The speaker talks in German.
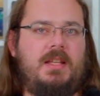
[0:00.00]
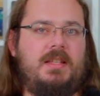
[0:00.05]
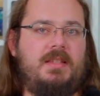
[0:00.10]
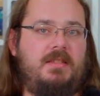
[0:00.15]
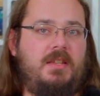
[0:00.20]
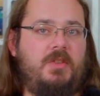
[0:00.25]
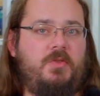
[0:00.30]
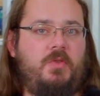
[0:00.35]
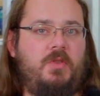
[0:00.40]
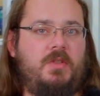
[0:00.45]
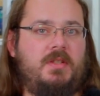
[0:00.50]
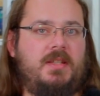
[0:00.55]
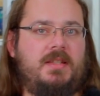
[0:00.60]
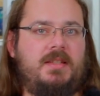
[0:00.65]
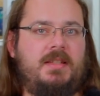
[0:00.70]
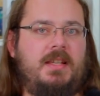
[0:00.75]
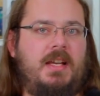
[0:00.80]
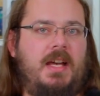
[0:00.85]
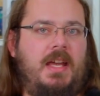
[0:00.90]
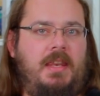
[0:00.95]
Sehr schön ist,
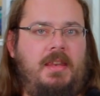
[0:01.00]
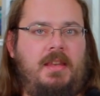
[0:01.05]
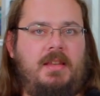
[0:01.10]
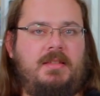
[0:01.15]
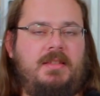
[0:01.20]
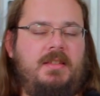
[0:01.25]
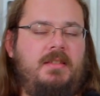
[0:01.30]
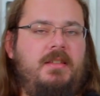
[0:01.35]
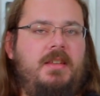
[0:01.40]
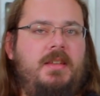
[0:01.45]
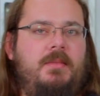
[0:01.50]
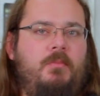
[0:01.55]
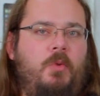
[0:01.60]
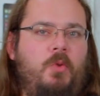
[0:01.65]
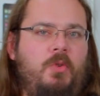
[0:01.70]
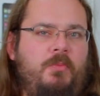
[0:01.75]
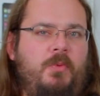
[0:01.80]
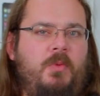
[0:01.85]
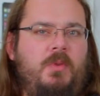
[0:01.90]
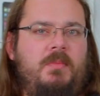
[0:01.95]
dass ihr an das Innenleben
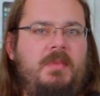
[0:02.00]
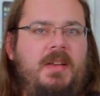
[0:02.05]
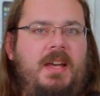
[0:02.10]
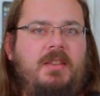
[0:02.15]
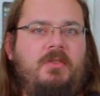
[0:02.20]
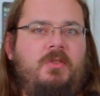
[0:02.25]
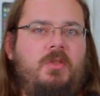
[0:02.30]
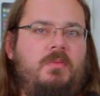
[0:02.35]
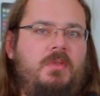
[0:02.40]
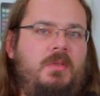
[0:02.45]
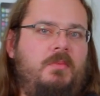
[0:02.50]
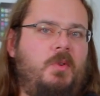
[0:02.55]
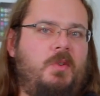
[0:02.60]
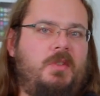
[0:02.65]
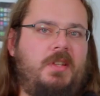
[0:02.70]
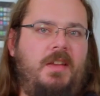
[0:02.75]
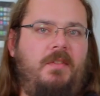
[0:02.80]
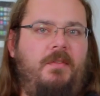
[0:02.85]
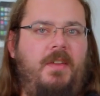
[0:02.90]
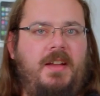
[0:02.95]
ohne Probleme rankommt. Ihr
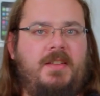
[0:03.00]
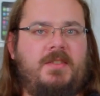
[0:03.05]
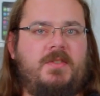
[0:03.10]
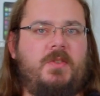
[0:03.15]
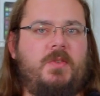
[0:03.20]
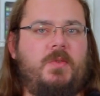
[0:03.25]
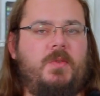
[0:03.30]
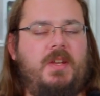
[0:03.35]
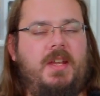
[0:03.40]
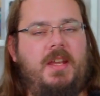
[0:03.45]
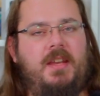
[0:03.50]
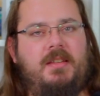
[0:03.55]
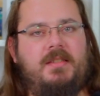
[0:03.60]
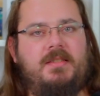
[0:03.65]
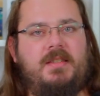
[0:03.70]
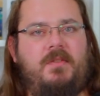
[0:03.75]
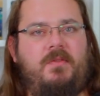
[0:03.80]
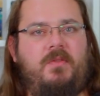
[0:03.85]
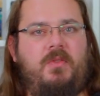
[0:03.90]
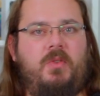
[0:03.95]
braucht kein Werkzeug oder
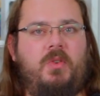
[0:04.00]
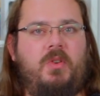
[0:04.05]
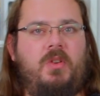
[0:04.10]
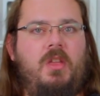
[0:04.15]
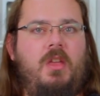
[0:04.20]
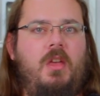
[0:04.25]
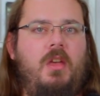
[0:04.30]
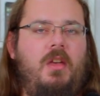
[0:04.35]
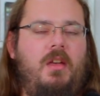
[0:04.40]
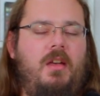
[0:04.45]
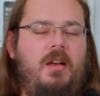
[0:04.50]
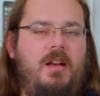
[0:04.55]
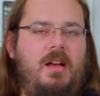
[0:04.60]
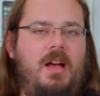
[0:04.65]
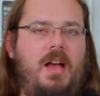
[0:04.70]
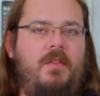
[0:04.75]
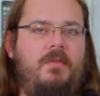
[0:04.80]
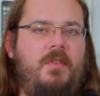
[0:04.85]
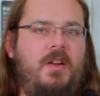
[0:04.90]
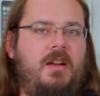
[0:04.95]
ähnliches dafür.
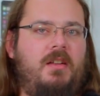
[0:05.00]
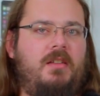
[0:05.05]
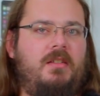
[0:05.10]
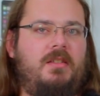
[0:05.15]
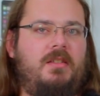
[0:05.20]
Einfach